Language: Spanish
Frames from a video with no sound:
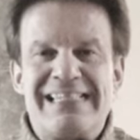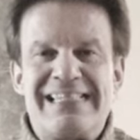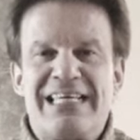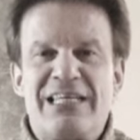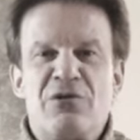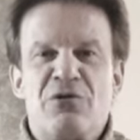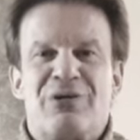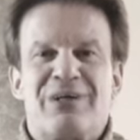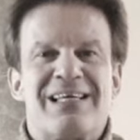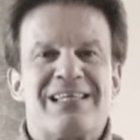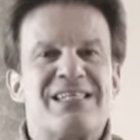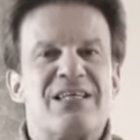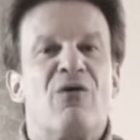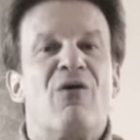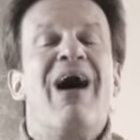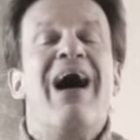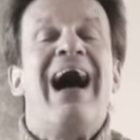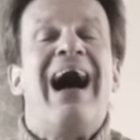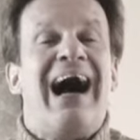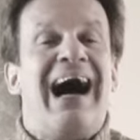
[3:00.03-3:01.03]
diseño
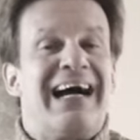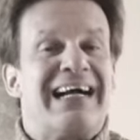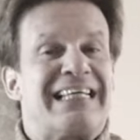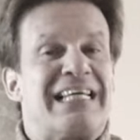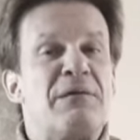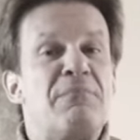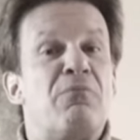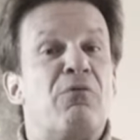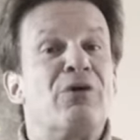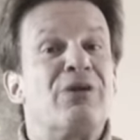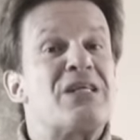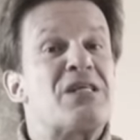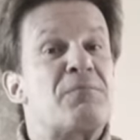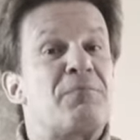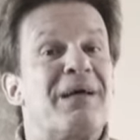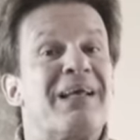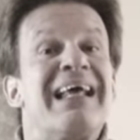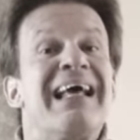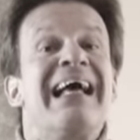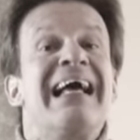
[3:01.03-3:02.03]
clásico, aquí podéis
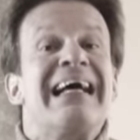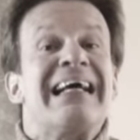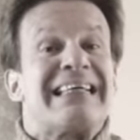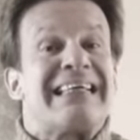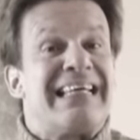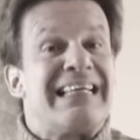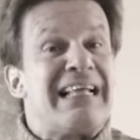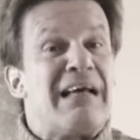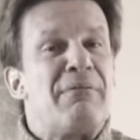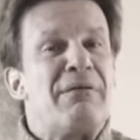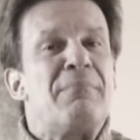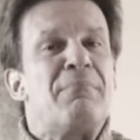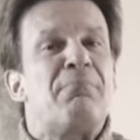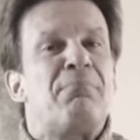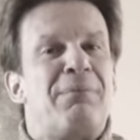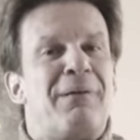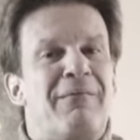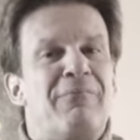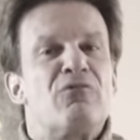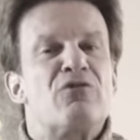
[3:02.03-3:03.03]
ver que también
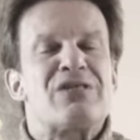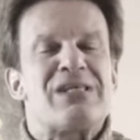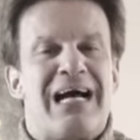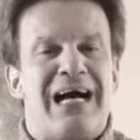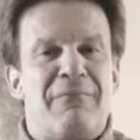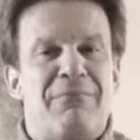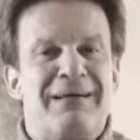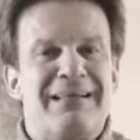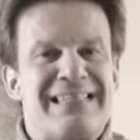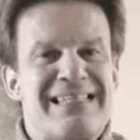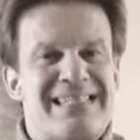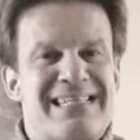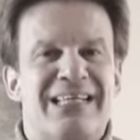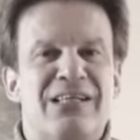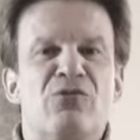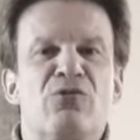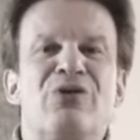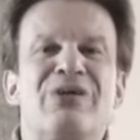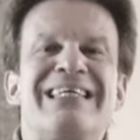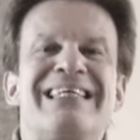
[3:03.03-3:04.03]
vamos
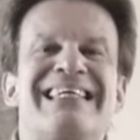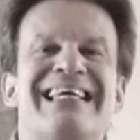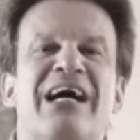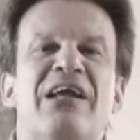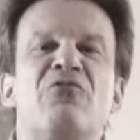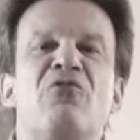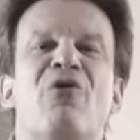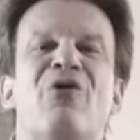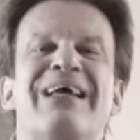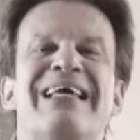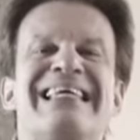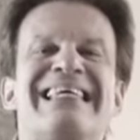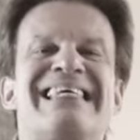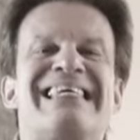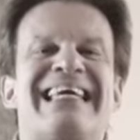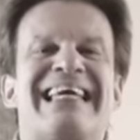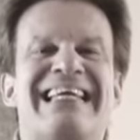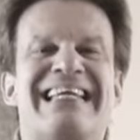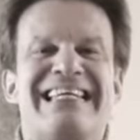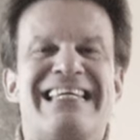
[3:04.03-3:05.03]
avanzando, ya no
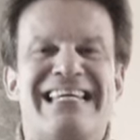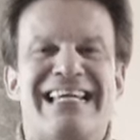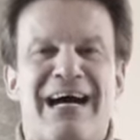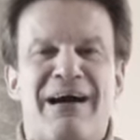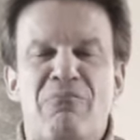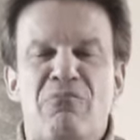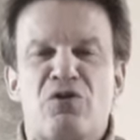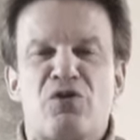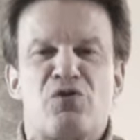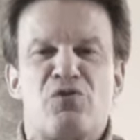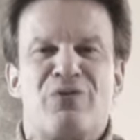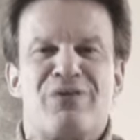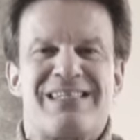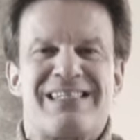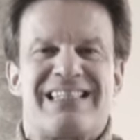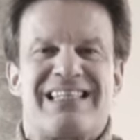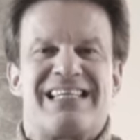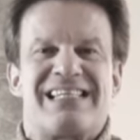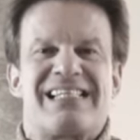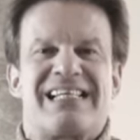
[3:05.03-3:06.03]
llenamos
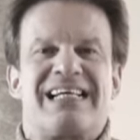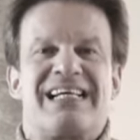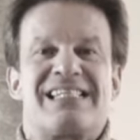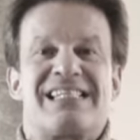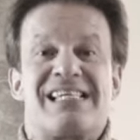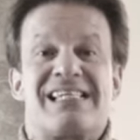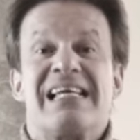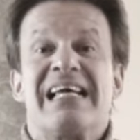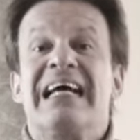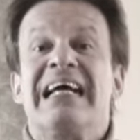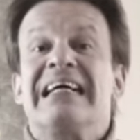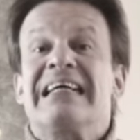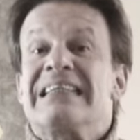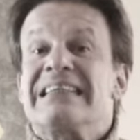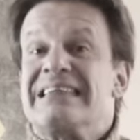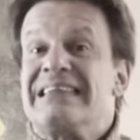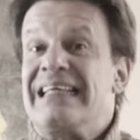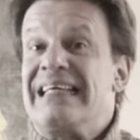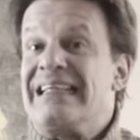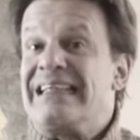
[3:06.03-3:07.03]
nuestras casas
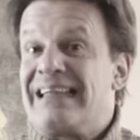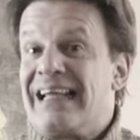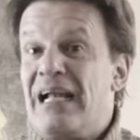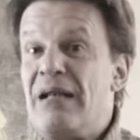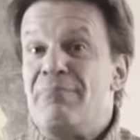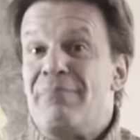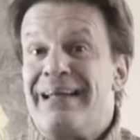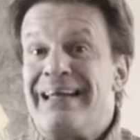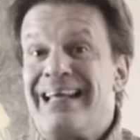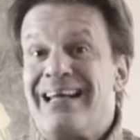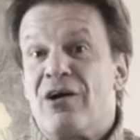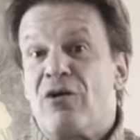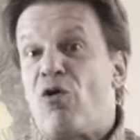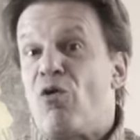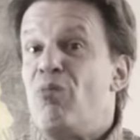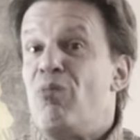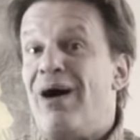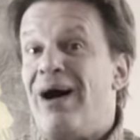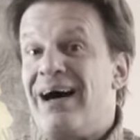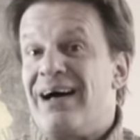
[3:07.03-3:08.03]
de tal manera
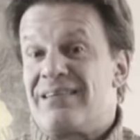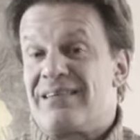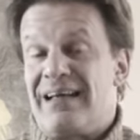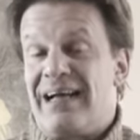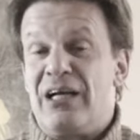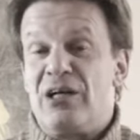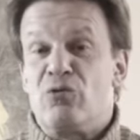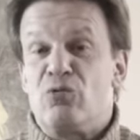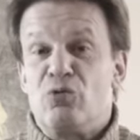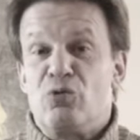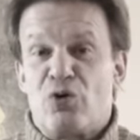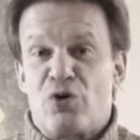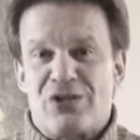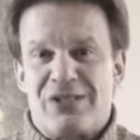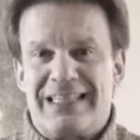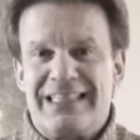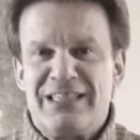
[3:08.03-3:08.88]
como hace algunos